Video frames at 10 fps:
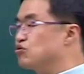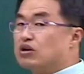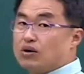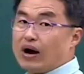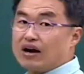귀족
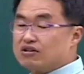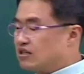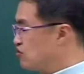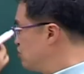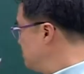간의 왕위
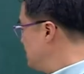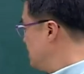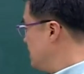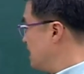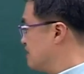다툼,
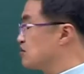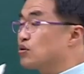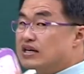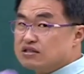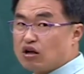예, 그
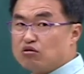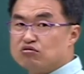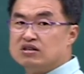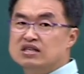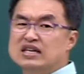속에서
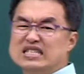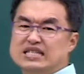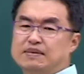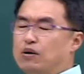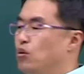결국은
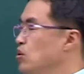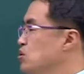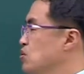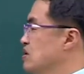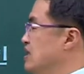지방
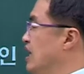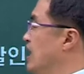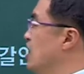호족들이